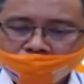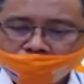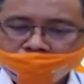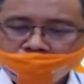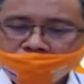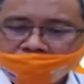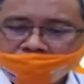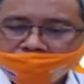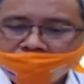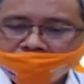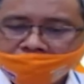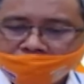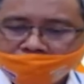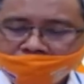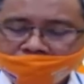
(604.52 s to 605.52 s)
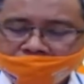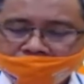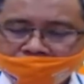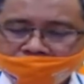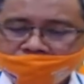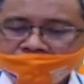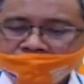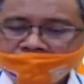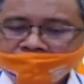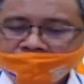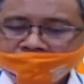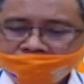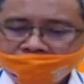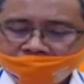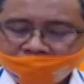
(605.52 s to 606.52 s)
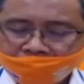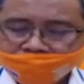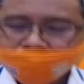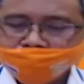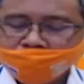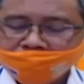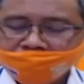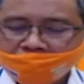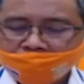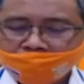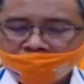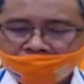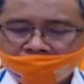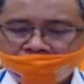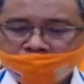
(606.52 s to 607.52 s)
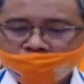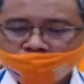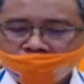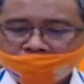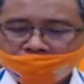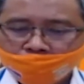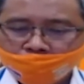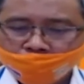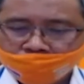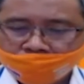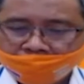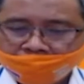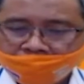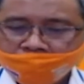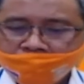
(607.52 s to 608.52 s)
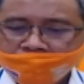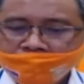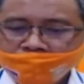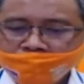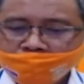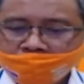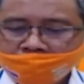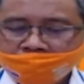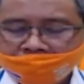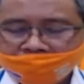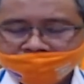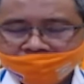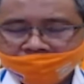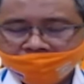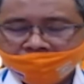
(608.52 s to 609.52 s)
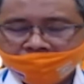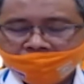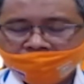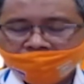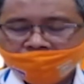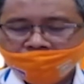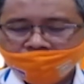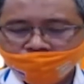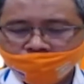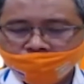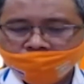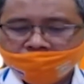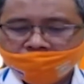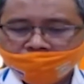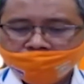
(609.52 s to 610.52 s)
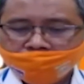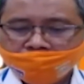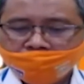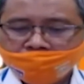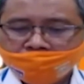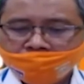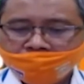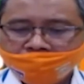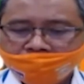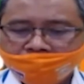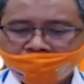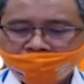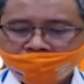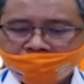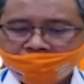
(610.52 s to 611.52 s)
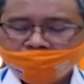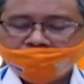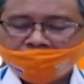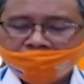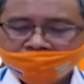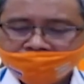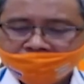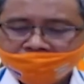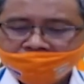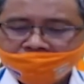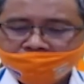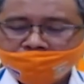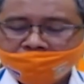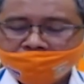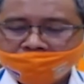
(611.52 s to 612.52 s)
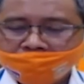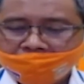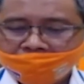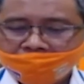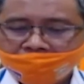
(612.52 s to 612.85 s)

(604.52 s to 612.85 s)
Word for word: teman-teman kami dari Dinas Pertamanan dan Hutan Kota berdasarkan info dari BPBD yang berasal dari BMKG